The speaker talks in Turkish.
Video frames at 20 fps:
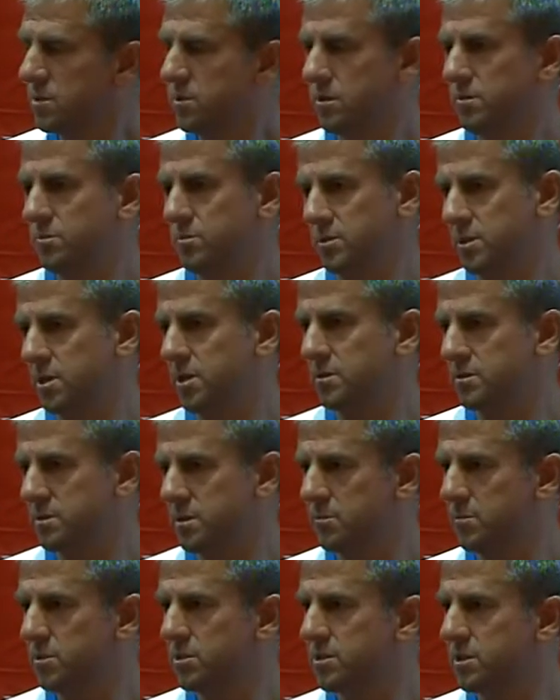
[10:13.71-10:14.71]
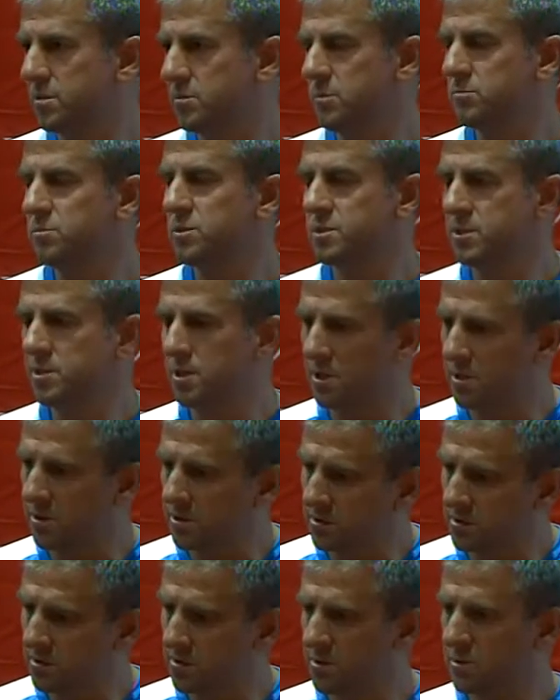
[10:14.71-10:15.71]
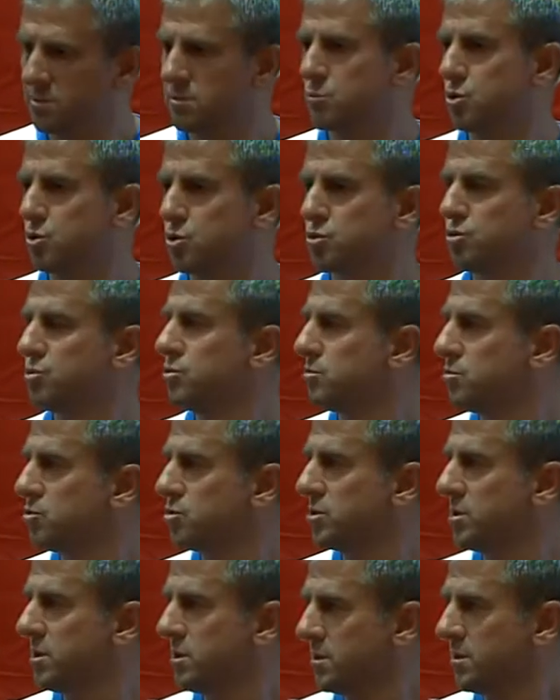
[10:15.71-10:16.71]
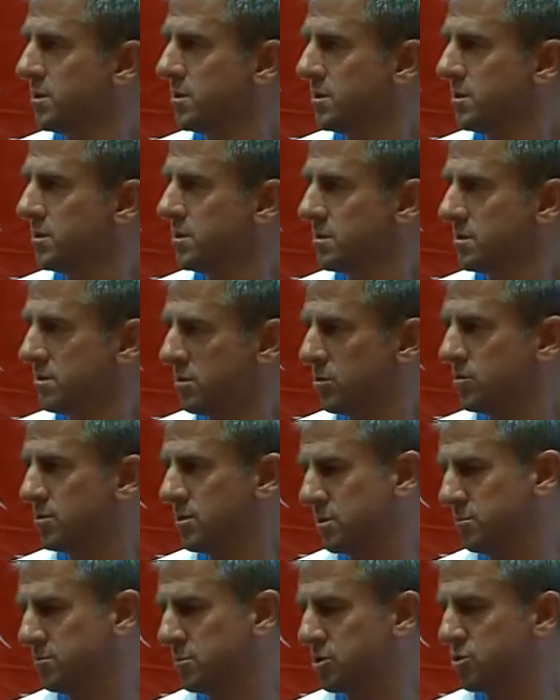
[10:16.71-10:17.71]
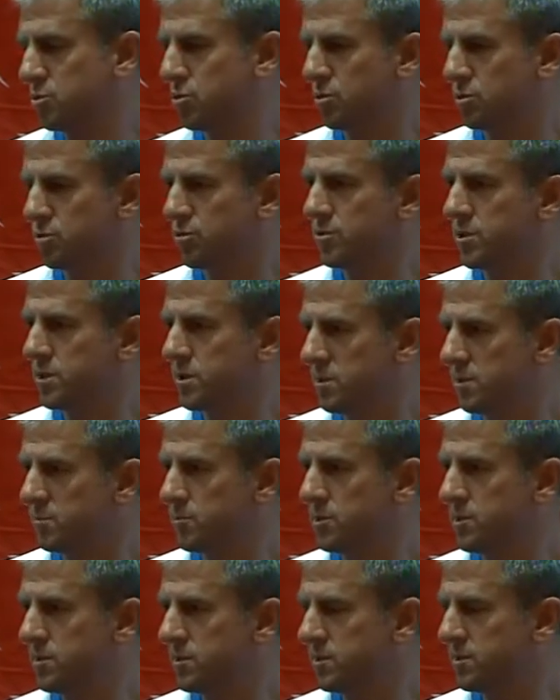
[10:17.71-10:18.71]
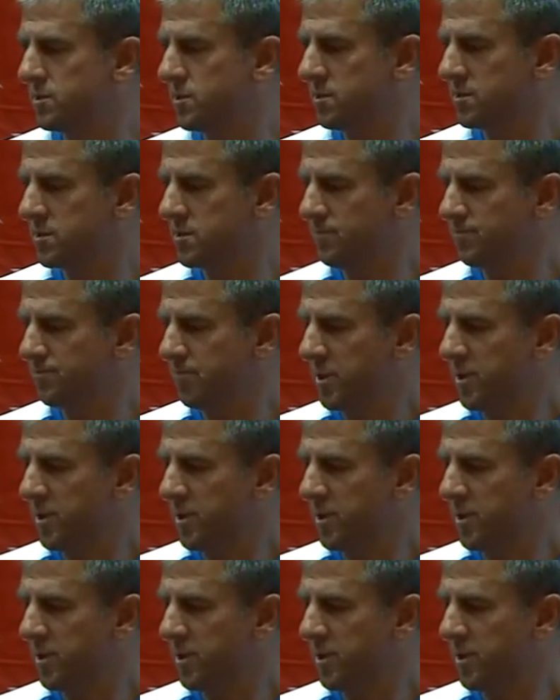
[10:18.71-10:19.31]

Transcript: E tabi yani zaman zaman biz de e, boş günümüzde onların maçı olduğunda gidip izleyeceğiz.